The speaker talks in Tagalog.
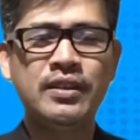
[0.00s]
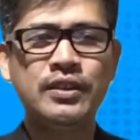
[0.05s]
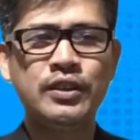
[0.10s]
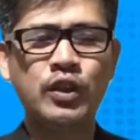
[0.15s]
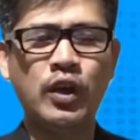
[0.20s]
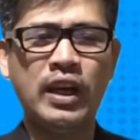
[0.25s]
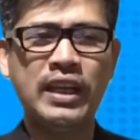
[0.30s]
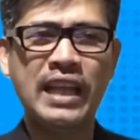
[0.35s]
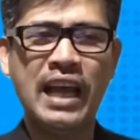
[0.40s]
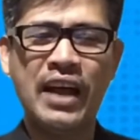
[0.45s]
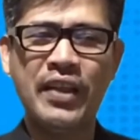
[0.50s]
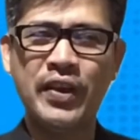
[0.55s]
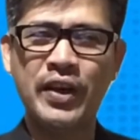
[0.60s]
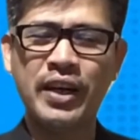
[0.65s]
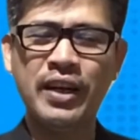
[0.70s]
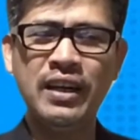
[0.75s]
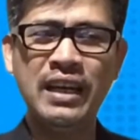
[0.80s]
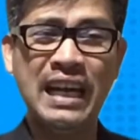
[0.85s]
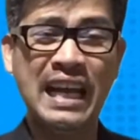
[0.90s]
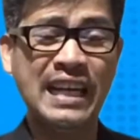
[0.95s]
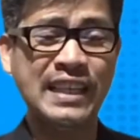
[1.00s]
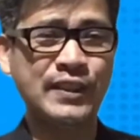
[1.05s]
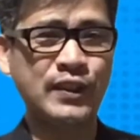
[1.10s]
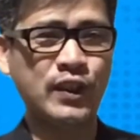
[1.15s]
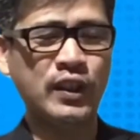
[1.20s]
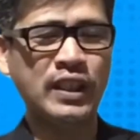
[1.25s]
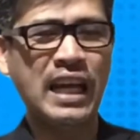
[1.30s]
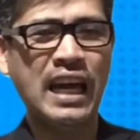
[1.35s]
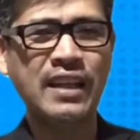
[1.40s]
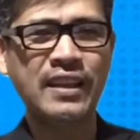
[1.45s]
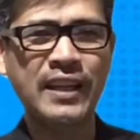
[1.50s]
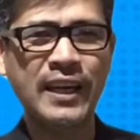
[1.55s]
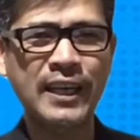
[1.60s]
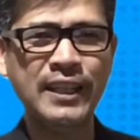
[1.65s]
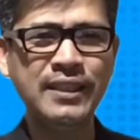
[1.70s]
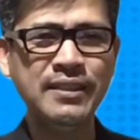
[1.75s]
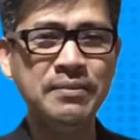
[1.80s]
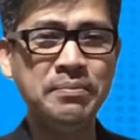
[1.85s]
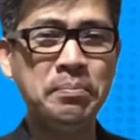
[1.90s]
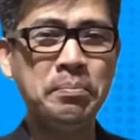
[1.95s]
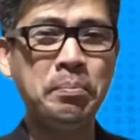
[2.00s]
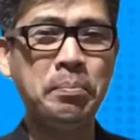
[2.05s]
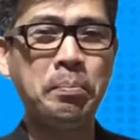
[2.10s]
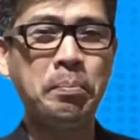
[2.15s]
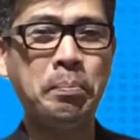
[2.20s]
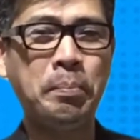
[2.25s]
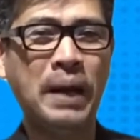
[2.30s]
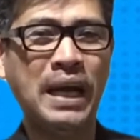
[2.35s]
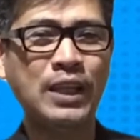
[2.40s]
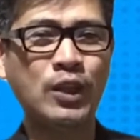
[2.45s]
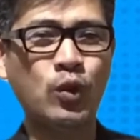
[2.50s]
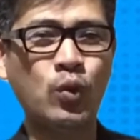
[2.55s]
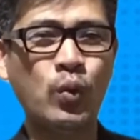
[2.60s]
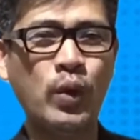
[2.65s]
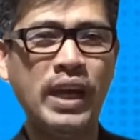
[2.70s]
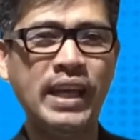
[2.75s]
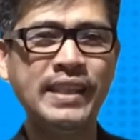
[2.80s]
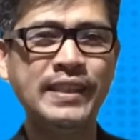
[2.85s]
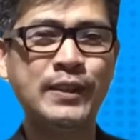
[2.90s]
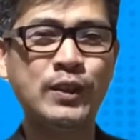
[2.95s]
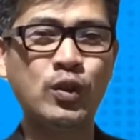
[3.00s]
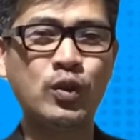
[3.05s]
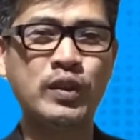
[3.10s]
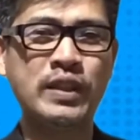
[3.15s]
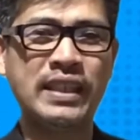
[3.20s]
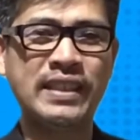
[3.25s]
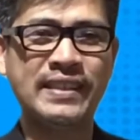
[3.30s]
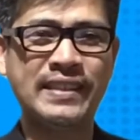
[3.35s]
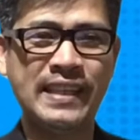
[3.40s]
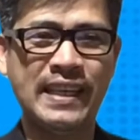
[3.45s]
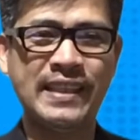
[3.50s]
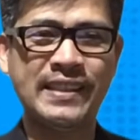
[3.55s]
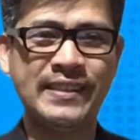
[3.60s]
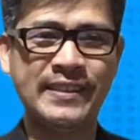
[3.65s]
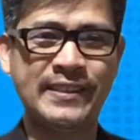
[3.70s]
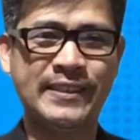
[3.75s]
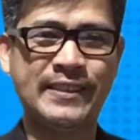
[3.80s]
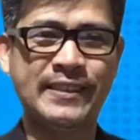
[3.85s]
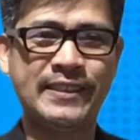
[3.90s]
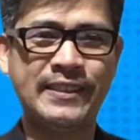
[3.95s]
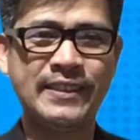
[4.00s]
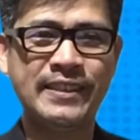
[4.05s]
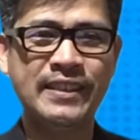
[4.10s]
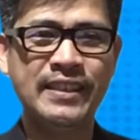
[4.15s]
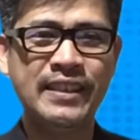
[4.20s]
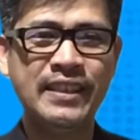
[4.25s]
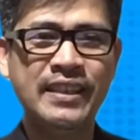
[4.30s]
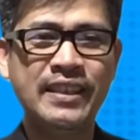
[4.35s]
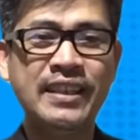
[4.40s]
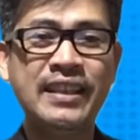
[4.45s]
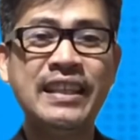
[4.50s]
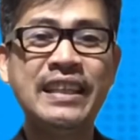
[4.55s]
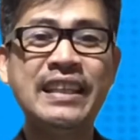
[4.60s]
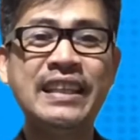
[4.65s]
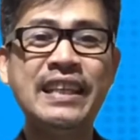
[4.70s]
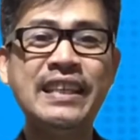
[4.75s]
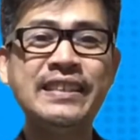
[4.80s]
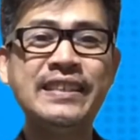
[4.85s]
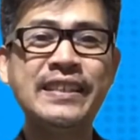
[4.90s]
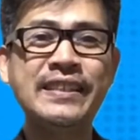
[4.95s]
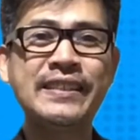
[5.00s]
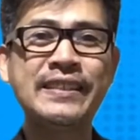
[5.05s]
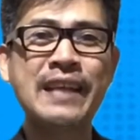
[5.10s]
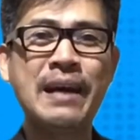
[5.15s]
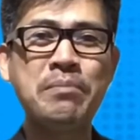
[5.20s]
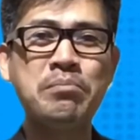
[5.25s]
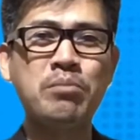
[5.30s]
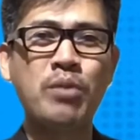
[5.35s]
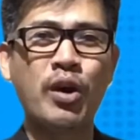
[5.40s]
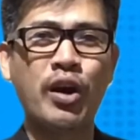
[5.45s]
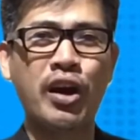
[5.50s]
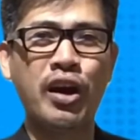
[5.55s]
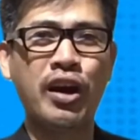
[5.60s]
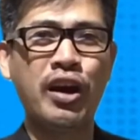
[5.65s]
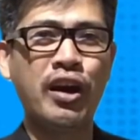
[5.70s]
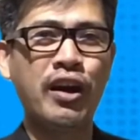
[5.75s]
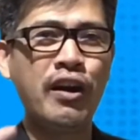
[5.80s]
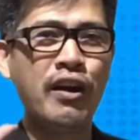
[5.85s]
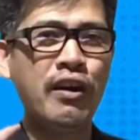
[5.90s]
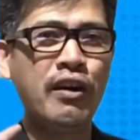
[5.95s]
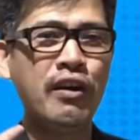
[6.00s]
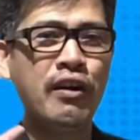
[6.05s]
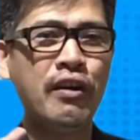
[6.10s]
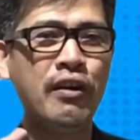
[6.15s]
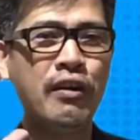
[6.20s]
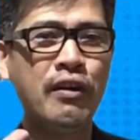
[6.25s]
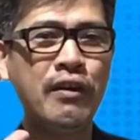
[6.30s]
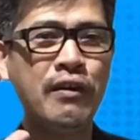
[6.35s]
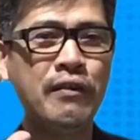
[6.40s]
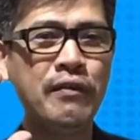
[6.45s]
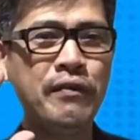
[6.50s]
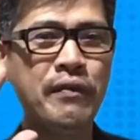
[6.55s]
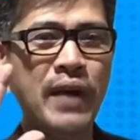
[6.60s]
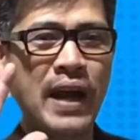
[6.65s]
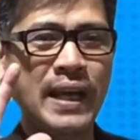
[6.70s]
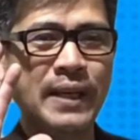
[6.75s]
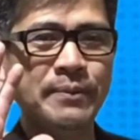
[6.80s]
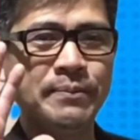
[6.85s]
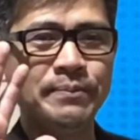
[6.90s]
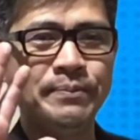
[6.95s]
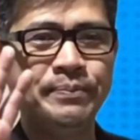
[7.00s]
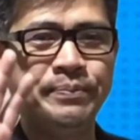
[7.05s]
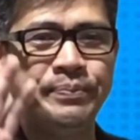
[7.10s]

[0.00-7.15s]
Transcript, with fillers: So another lesson natin, pathways to success. This is number 5.